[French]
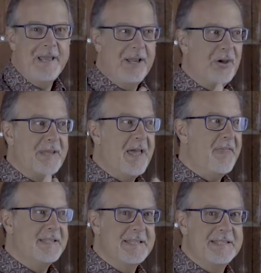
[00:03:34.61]
Il regarde
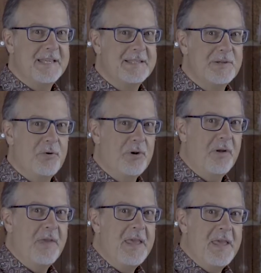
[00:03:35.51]
dans cette direction-là.
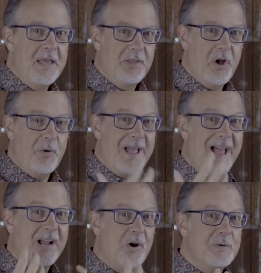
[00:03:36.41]
Donc,
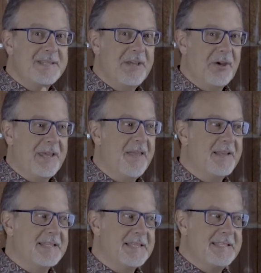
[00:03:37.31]
à cause qu'il regarde dans
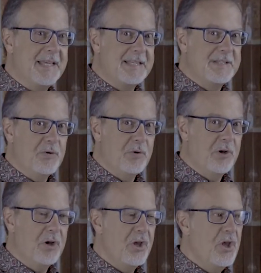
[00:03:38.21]
cette
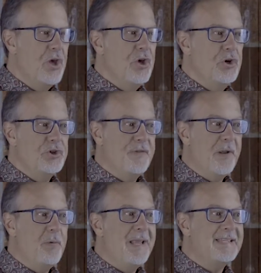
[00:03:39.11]
direction-là, je vais
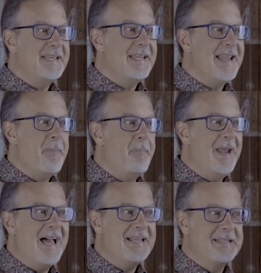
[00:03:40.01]
lui laisser de la
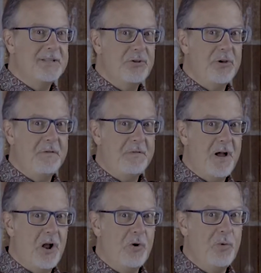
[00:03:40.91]
place
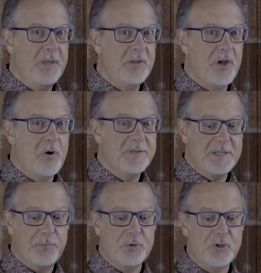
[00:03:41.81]
devant lui. Donc,
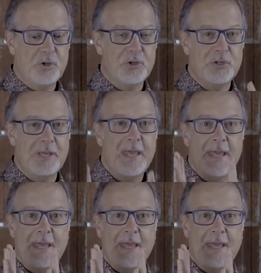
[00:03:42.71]
c'est pour ça que j'ai